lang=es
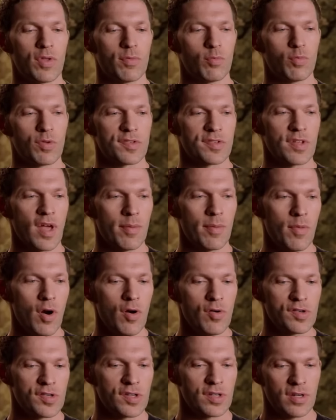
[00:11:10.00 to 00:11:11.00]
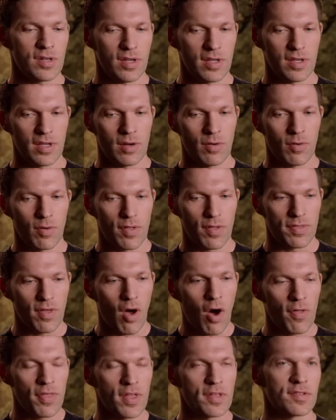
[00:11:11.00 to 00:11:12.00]
¿O habría que subir el nivel de la
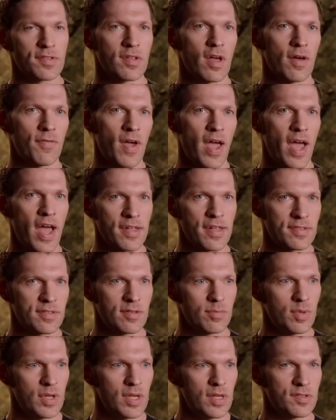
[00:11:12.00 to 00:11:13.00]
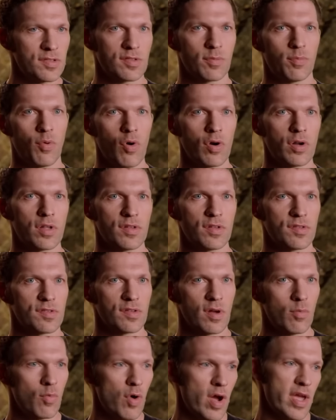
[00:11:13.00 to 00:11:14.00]
secuela a tal punto que podría resultar
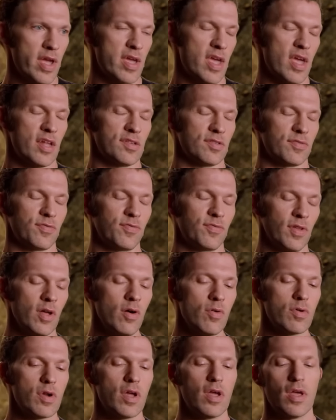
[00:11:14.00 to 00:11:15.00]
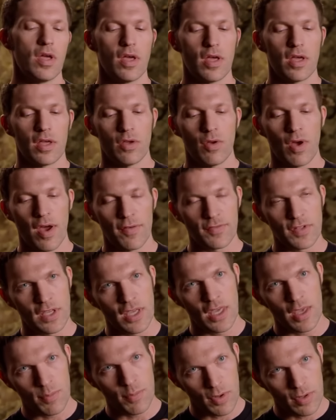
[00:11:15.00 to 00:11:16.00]
hasta ridículo el cómo debes
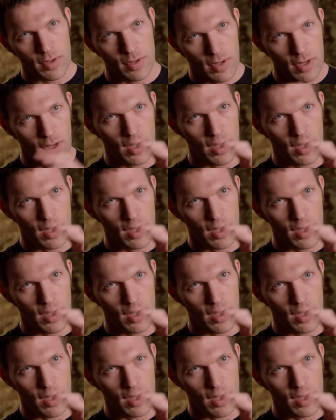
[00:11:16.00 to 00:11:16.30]
justificar la